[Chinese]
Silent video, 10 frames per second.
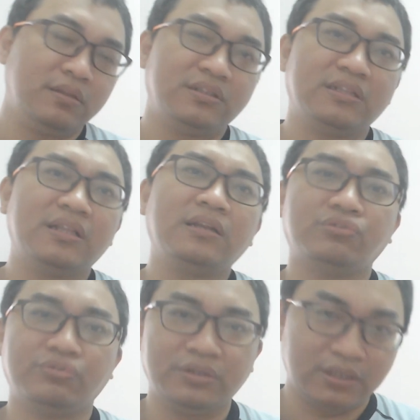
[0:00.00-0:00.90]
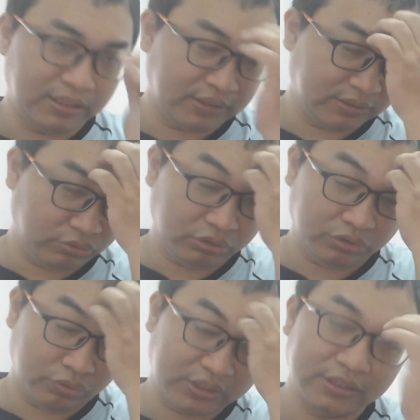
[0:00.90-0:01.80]
简单的举一个例子，就是
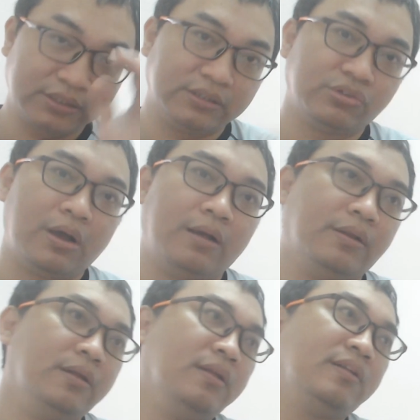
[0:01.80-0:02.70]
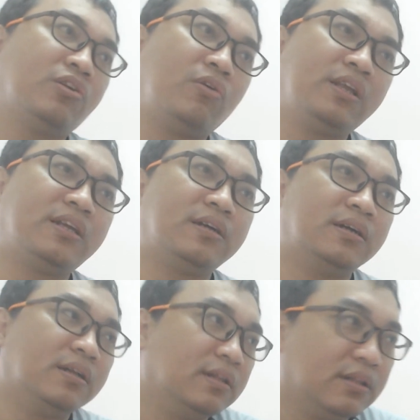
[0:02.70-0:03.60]
说车子就好了，同一个
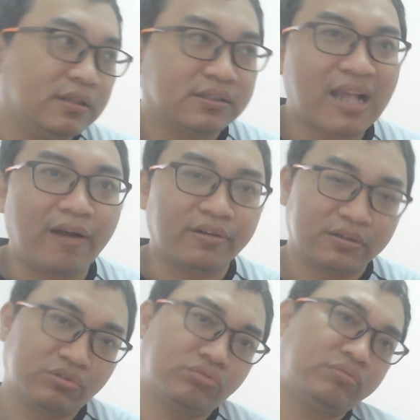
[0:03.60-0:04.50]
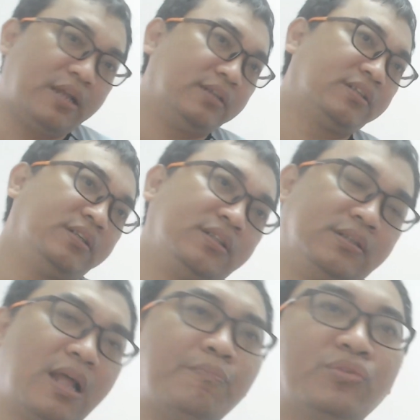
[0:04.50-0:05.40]
厂出来的车子，
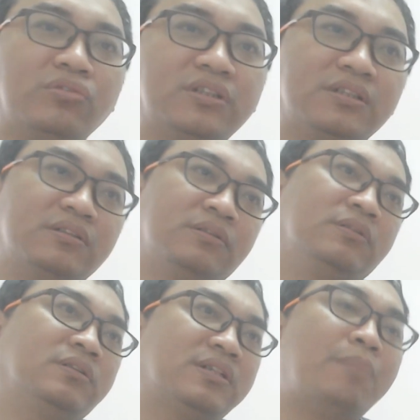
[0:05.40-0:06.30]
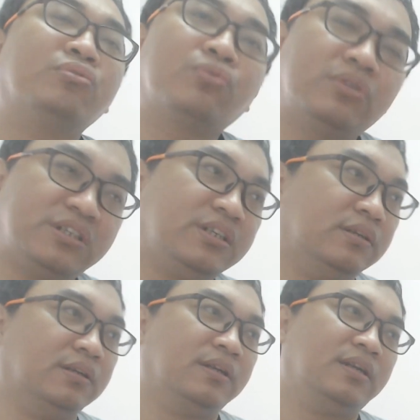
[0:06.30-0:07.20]
他们都是差不多的性
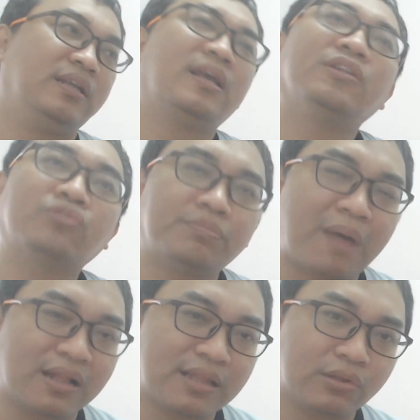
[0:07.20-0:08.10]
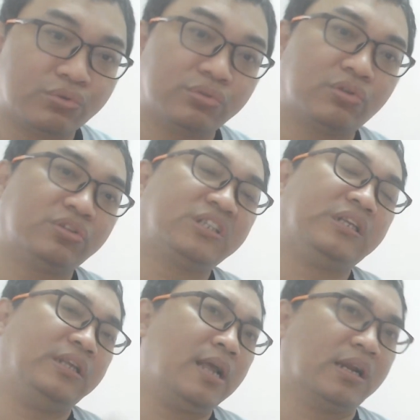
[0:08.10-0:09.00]
能的，你可以说把它当做都是
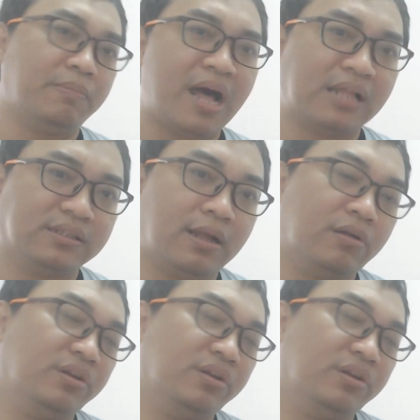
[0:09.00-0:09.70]
一样的八字好了。